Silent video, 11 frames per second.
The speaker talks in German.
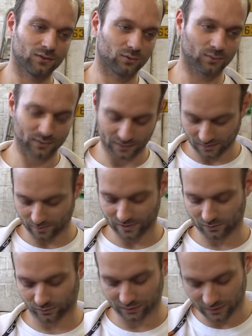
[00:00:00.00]
und dann kann man
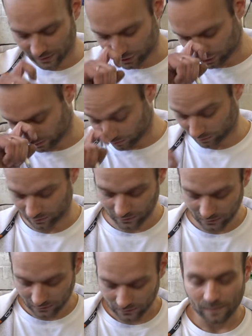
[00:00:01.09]
halt so einen richtigen Catchstand bauen. Und
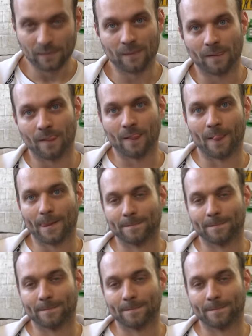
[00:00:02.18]
dann habe ich noch eine Frage.